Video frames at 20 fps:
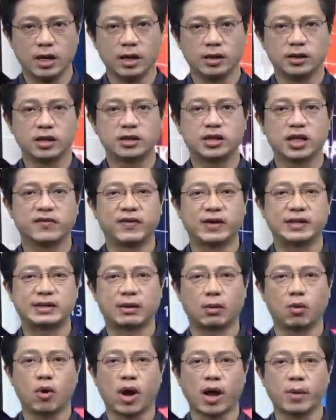Chương trình phát sóng
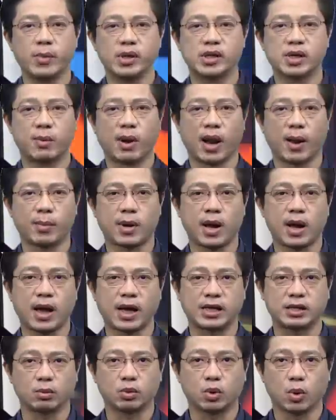lúc 20 giờ 15 các ngày
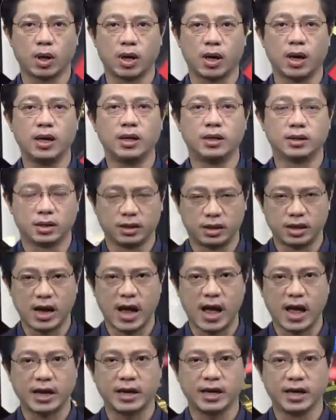trong tuần từ thứ
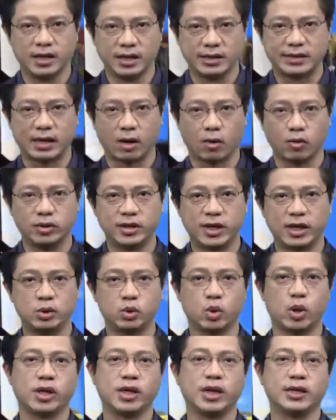hai đến thứ sáu trên
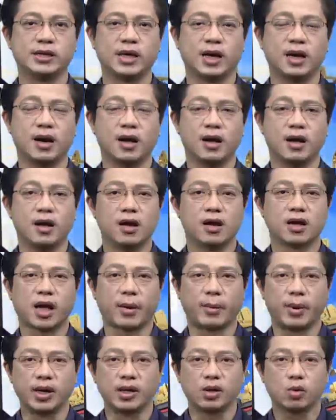truyền hình nhân dân. Cảm
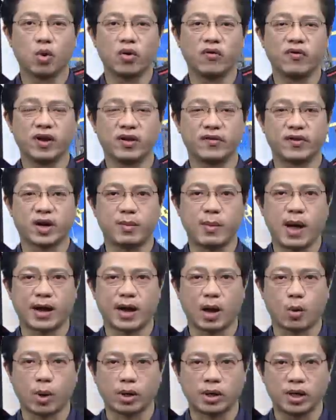ơn quý vị và các bạn đã
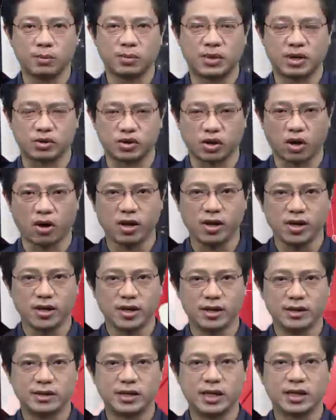quan tâm theo dõi.
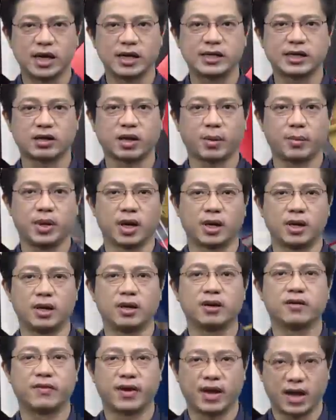Xin kính chào tạm biệt
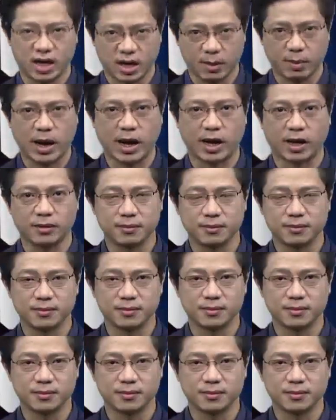và hẹn gặp lại.